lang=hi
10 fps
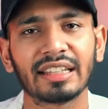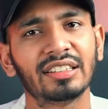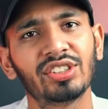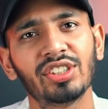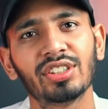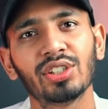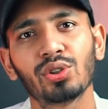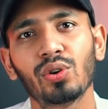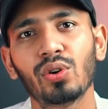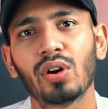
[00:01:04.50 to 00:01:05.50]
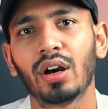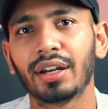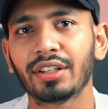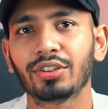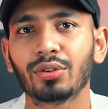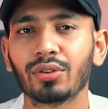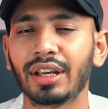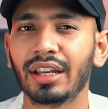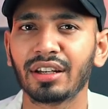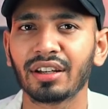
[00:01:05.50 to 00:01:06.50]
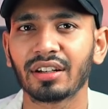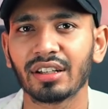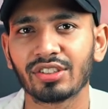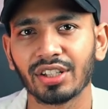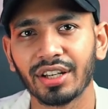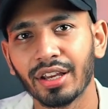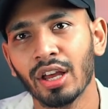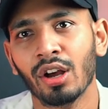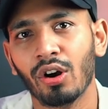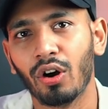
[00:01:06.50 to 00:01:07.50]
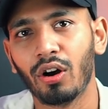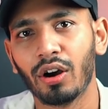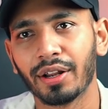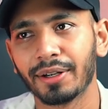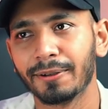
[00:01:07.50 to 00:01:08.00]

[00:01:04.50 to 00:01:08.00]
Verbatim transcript: एक ऐसी चीज़ है जो हर किसी को गेन करना चाहिए और